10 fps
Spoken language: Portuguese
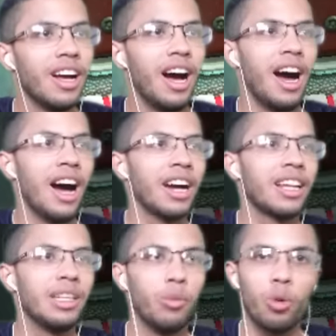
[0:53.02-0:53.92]
Ah,
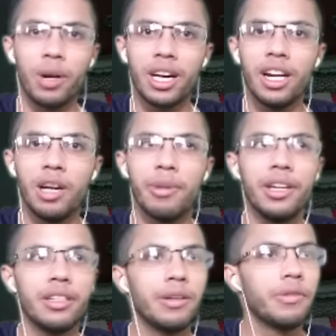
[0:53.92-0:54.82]
galera, demorou pra
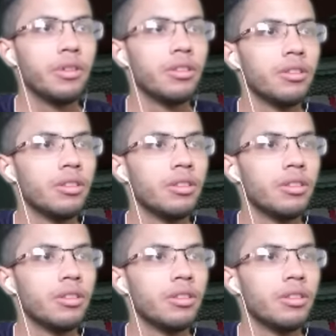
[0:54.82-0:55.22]
caramba esse, hein, foi?